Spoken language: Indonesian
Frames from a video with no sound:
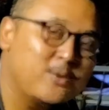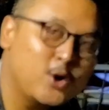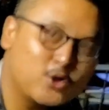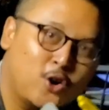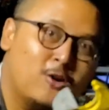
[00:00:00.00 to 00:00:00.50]

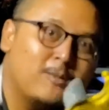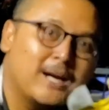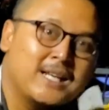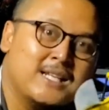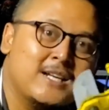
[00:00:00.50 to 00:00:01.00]
potong
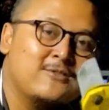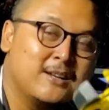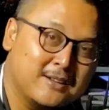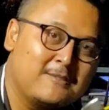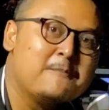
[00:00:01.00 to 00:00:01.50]
pakai ini anu
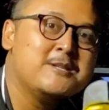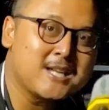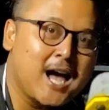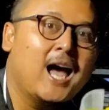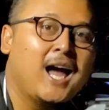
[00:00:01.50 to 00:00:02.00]
nih bisa